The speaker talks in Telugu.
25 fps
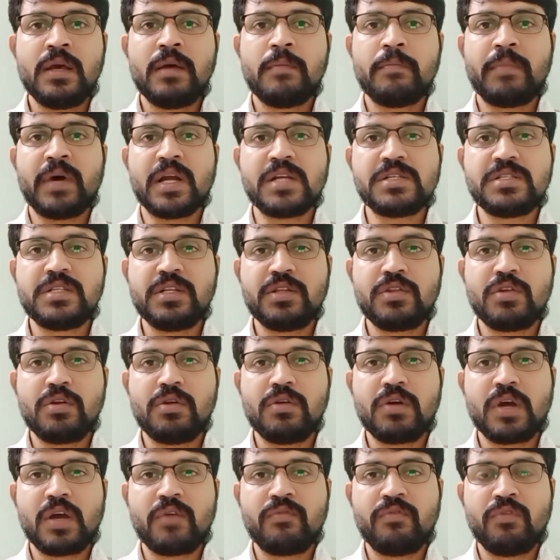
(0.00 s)

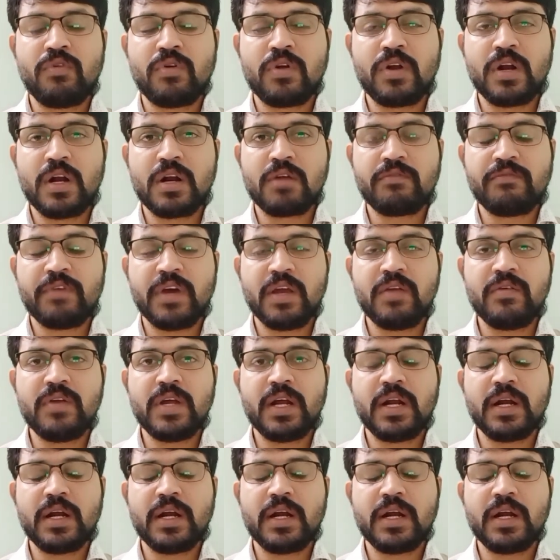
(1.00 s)
పరిస్థితుల్లో ఫోర్ నాట్ ఫైవ్ని